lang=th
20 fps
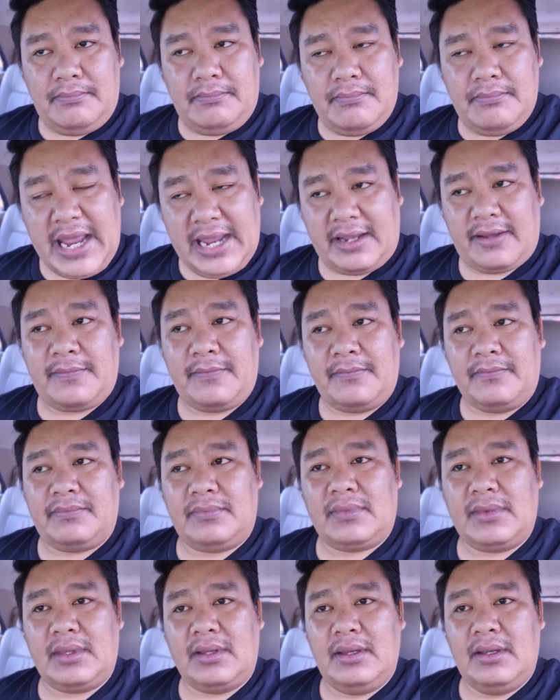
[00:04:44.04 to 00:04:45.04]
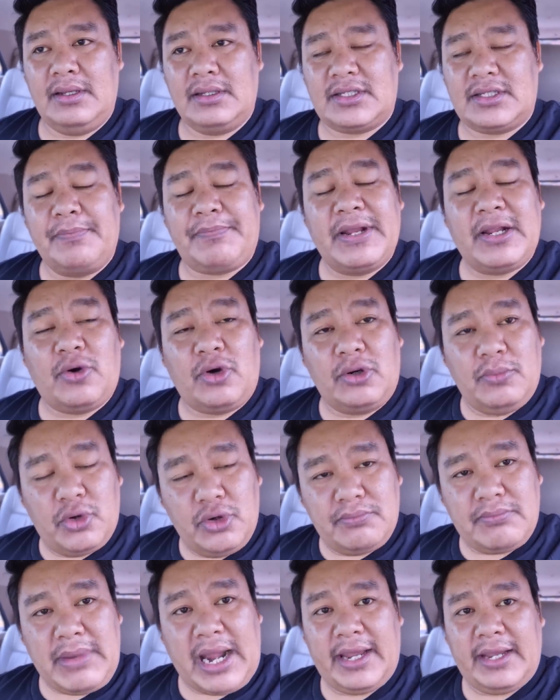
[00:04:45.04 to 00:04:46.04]
เด็ก ซึ่งเป็นคนรุ่
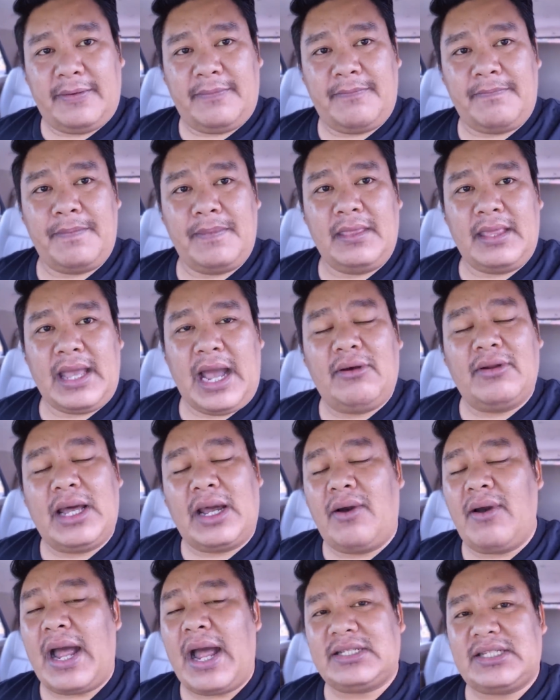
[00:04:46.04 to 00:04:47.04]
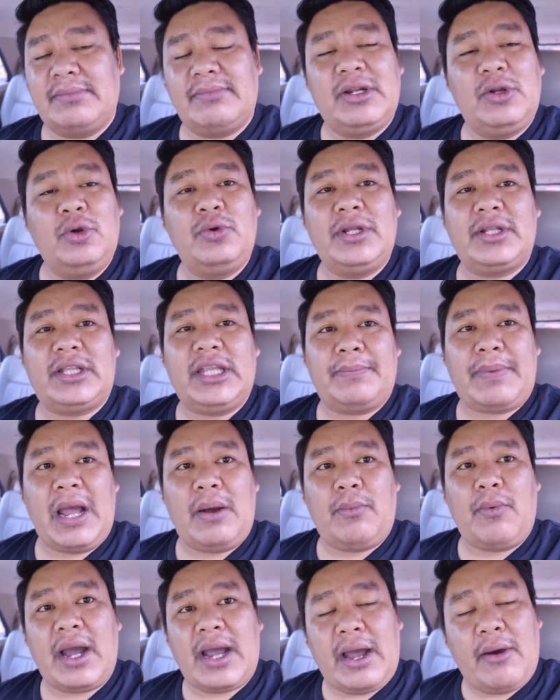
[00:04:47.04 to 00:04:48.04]
นใหม่เอาละเขาอาจจะบรรลุนิติภา
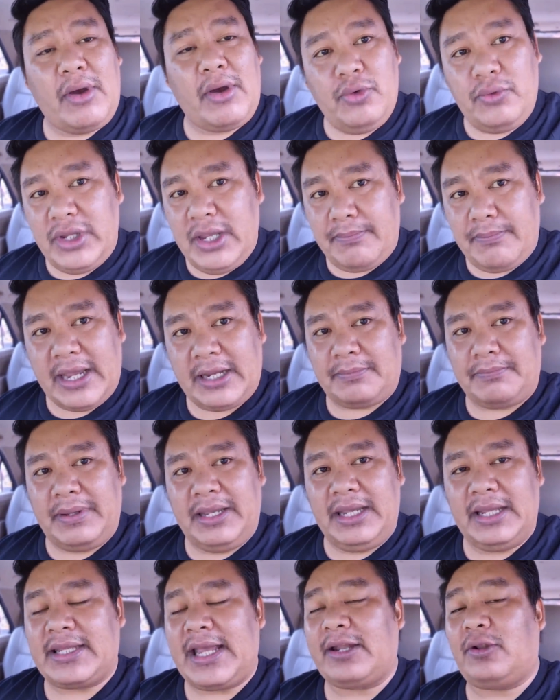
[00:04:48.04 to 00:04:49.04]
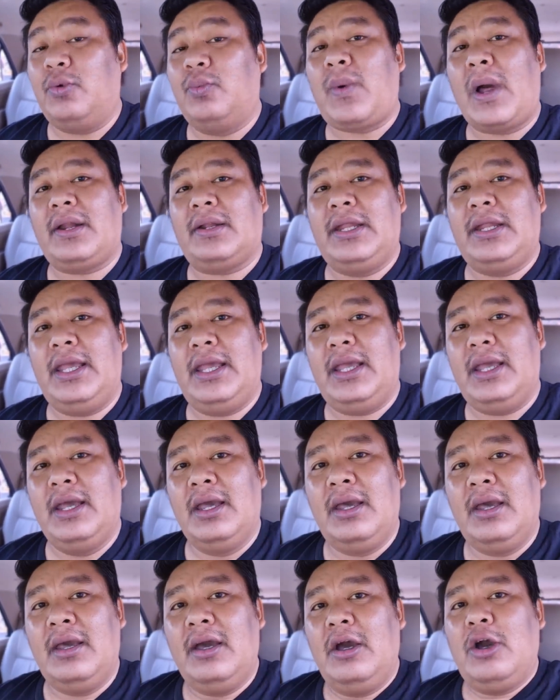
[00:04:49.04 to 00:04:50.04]
วะเขาอายุ 21 ปี แต่ทุกวันนี้
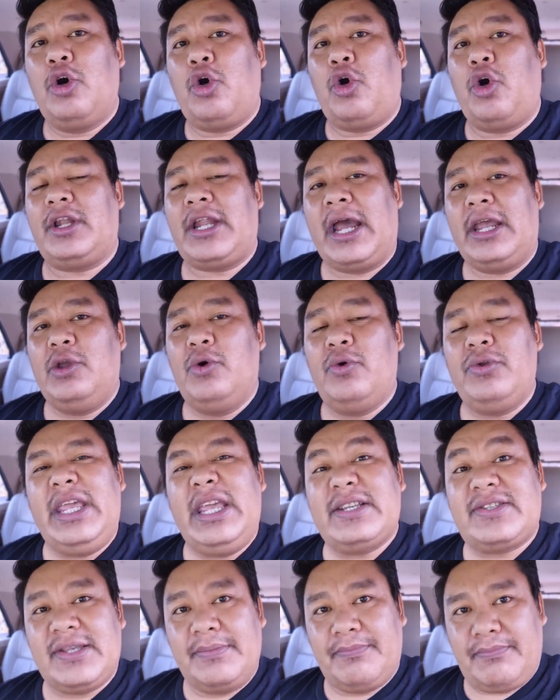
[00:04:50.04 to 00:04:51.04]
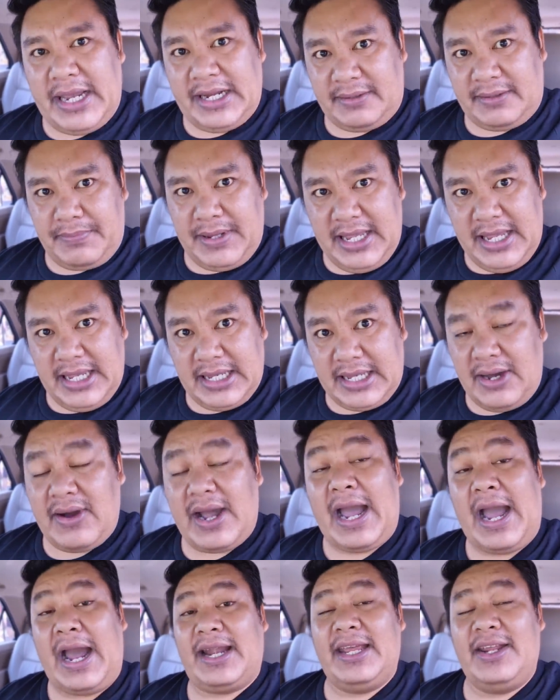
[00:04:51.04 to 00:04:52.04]
คนอายุ 21 ปีก็
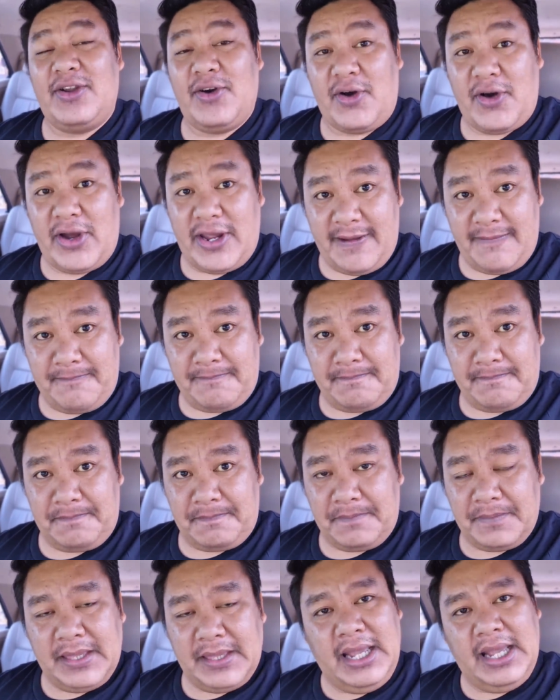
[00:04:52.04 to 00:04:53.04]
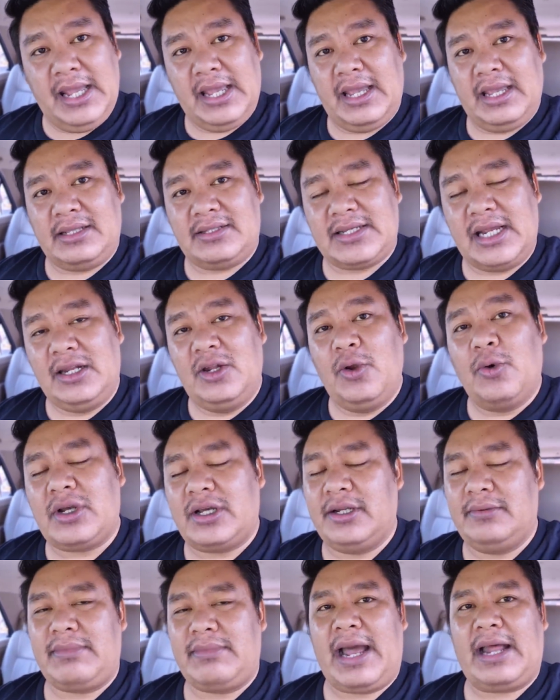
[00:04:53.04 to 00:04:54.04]
หาได้น้อยที่จะลุก
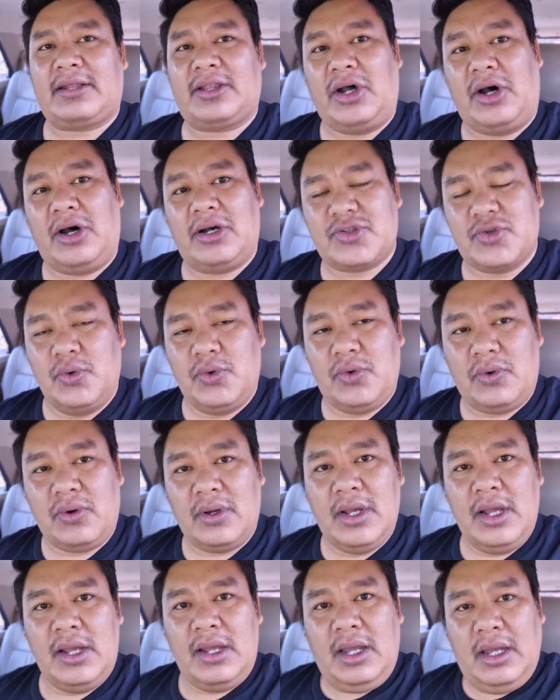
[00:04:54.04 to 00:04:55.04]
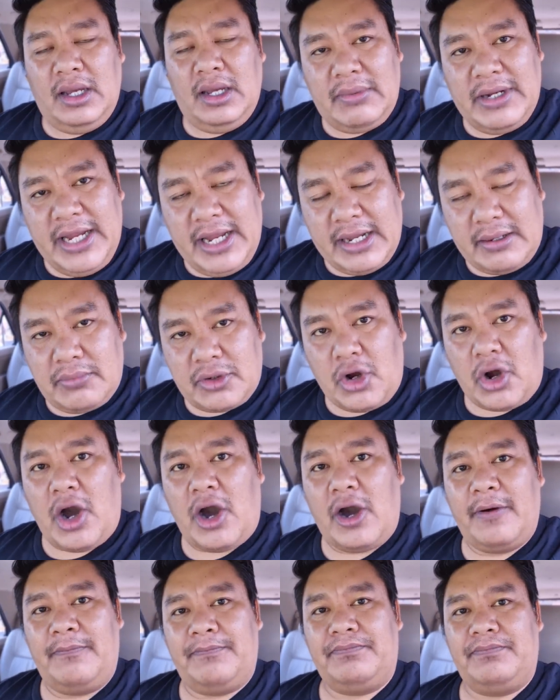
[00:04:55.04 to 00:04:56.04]
ขึ้นมาต่อสู้ เรียกร้อง
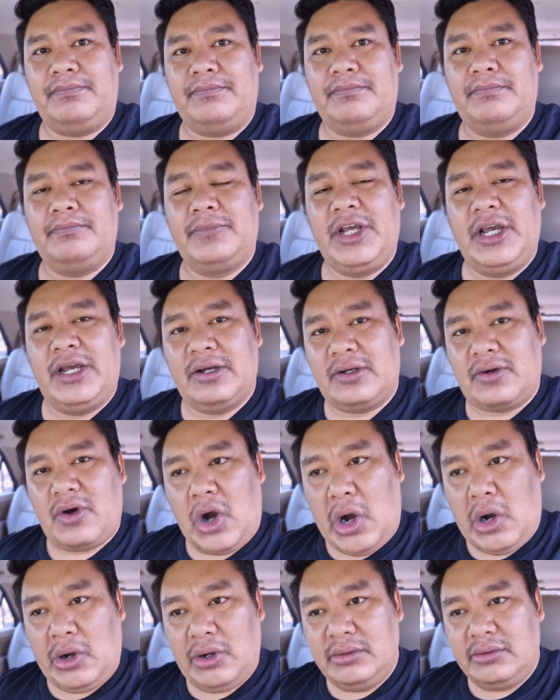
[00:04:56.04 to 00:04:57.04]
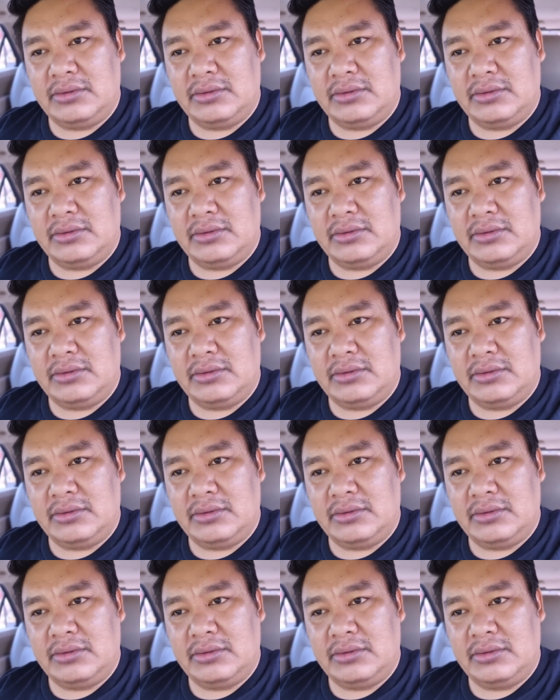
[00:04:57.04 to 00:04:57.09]
เรื่องของ